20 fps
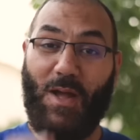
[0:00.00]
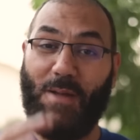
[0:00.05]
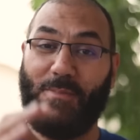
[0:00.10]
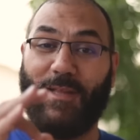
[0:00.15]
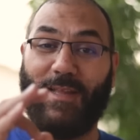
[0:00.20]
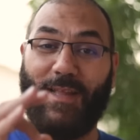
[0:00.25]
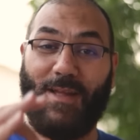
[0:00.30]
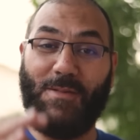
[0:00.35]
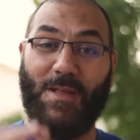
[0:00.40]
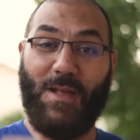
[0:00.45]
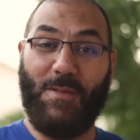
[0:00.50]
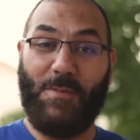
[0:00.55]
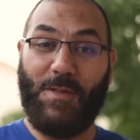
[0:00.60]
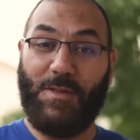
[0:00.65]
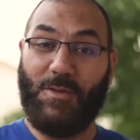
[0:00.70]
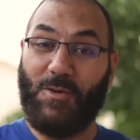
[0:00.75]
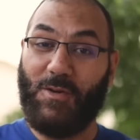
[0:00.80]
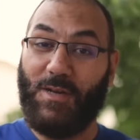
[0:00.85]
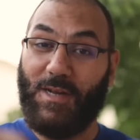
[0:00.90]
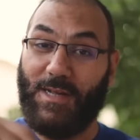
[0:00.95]
لو حابب تدعمنا على
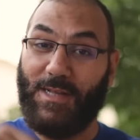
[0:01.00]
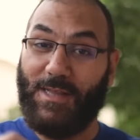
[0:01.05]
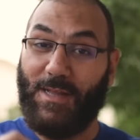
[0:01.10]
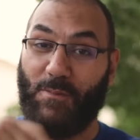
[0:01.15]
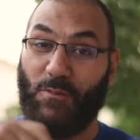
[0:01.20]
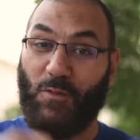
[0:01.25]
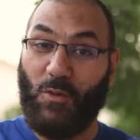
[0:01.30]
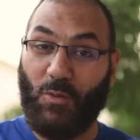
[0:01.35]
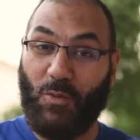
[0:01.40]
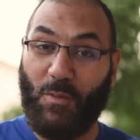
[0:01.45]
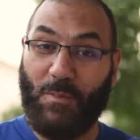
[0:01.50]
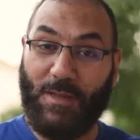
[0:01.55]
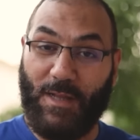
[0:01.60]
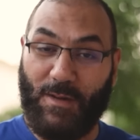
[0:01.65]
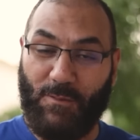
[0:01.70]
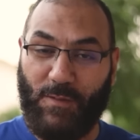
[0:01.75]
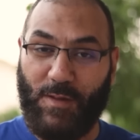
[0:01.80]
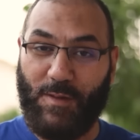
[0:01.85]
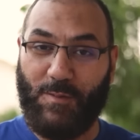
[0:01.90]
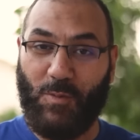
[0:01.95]
باتريون اللينك دعم في الكومنت
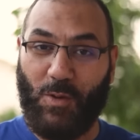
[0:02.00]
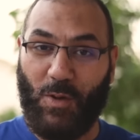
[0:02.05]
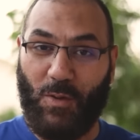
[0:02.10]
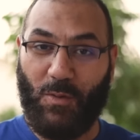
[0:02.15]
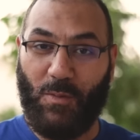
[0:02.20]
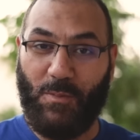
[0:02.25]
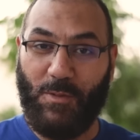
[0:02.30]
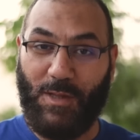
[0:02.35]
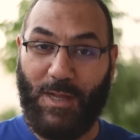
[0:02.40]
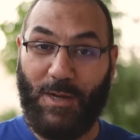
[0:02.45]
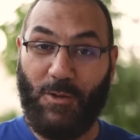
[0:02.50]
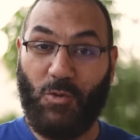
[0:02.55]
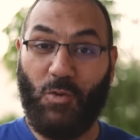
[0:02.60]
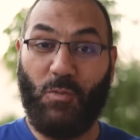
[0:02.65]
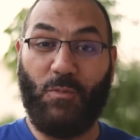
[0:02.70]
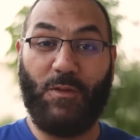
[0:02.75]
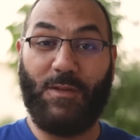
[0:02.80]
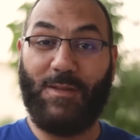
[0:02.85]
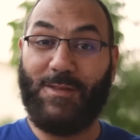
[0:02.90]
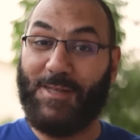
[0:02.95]
على الفيسبوك او الكومنت على
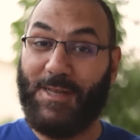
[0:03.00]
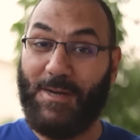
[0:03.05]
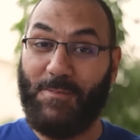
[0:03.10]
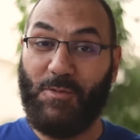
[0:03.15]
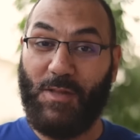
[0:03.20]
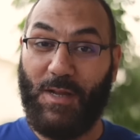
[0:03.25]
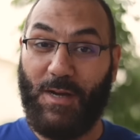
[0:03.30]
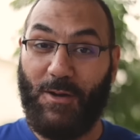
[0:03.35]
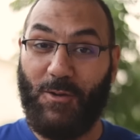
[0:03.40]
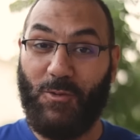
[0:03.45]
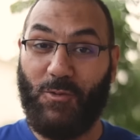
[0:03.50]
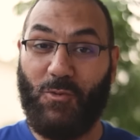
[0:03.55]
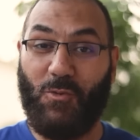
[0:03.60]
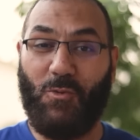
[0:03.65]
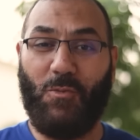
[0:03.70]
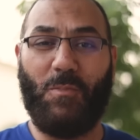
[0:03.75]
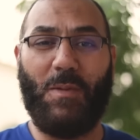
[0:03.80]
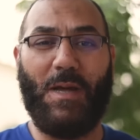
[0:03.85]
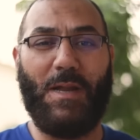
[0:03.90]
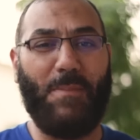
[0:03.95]
اليوتيوب في الديسكربشن على
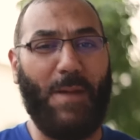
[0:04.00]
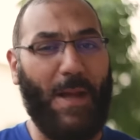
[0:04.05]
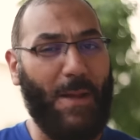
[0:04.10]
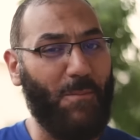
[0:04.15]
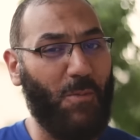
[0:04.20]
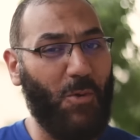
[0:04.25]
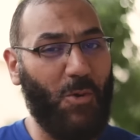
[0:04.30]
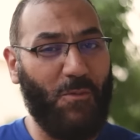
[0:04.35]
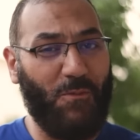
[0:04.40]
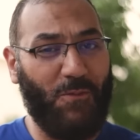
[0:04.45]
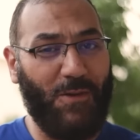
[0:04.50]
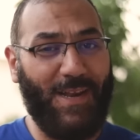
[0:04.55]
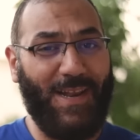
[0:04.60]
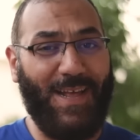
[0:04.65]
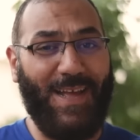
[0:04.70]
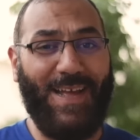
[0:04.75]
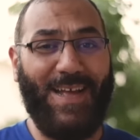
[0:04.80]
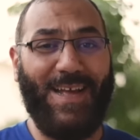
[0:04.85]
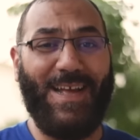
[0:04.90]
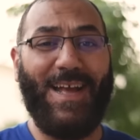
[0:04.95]
اليوتيوب انا بحبكم في
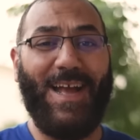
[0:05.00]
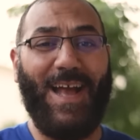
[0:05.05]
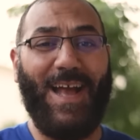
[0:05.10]
الله